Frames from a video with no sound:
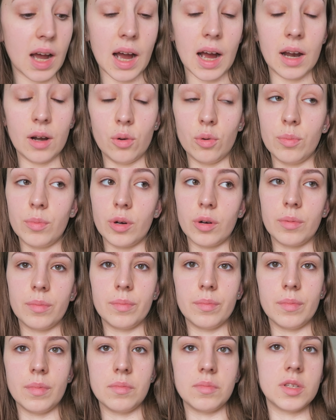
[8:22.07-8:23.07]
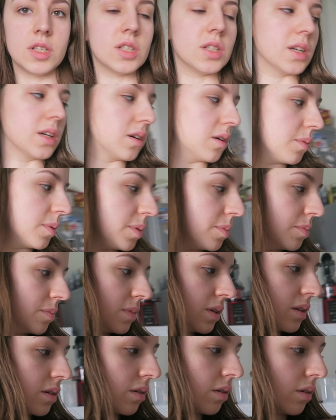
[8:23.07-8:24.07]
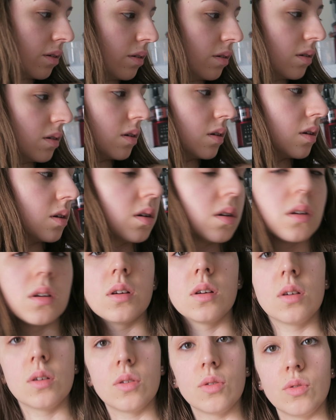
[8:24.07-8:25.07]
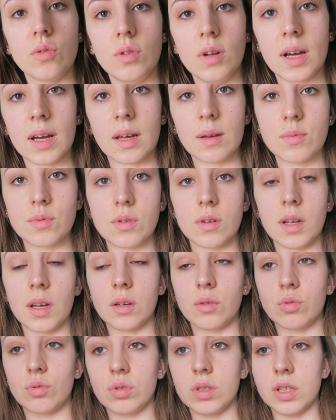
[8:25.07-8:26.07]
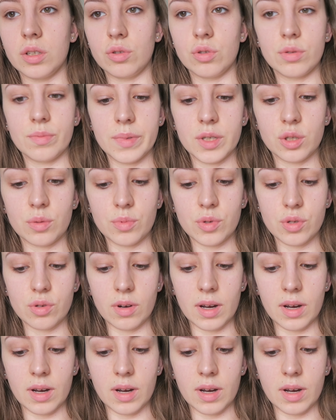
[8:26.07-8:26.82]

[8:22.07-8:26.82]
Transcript: à l'ombre, même si j'ai quand même mis de la crème solaire, du coup j'ai juste mes jambes au